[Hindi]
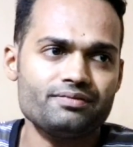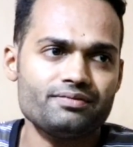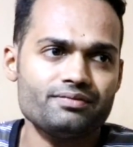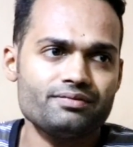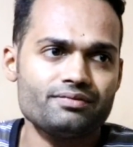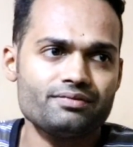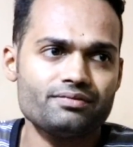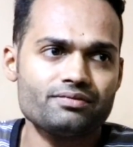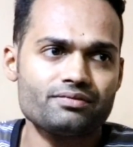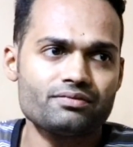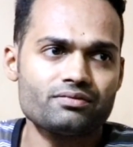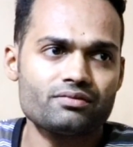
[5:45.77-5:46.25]

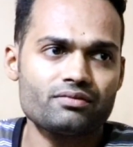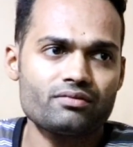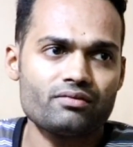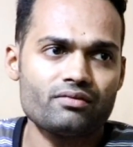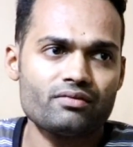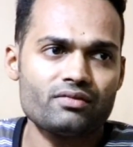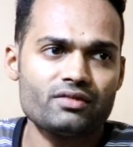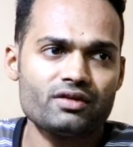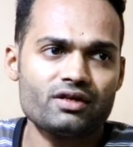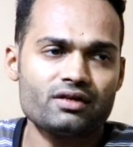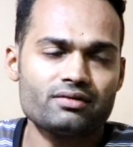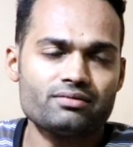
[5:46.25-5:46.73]
पहुँच रही है
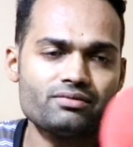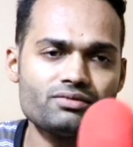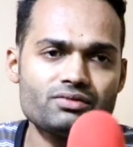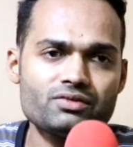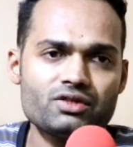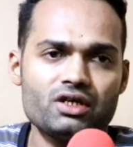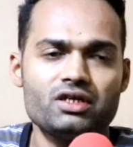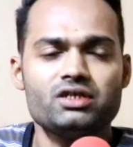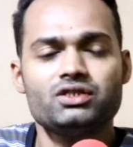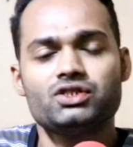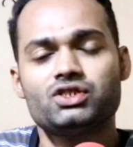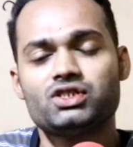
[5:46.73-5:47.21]
फाइनल
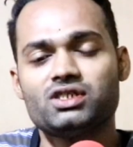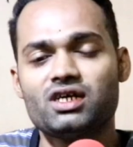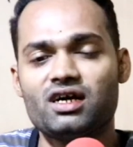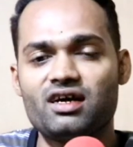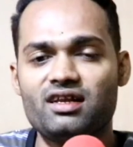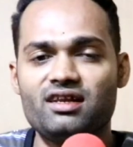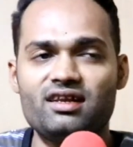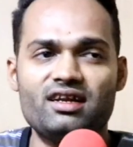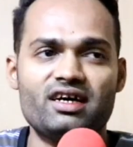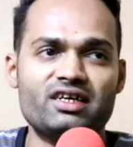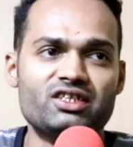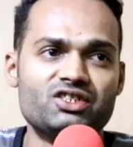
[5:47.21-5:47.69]
तक
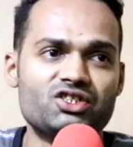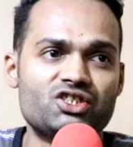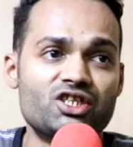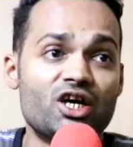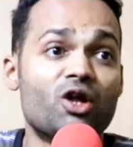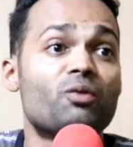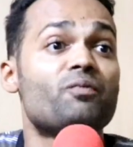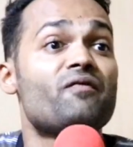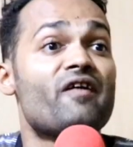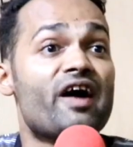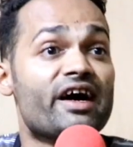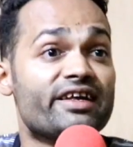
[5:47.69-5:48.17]
इनशाला
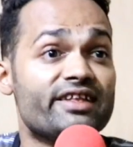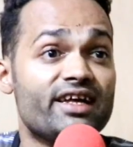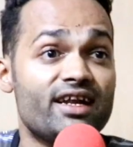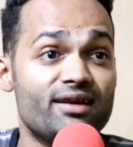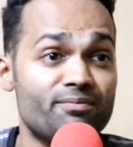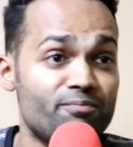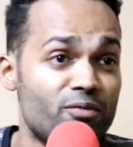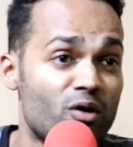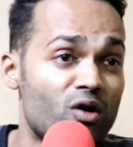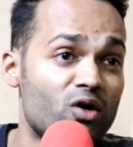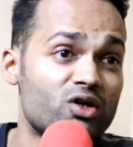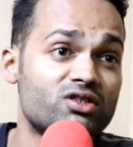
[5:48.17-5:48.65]
इनशा फाइनल
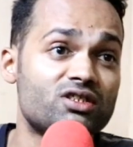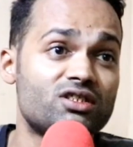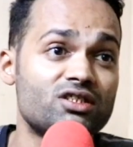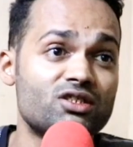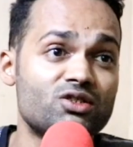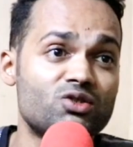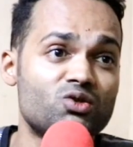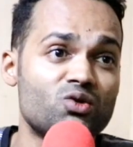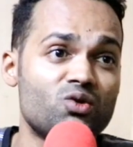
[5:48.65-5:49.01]
पहुंची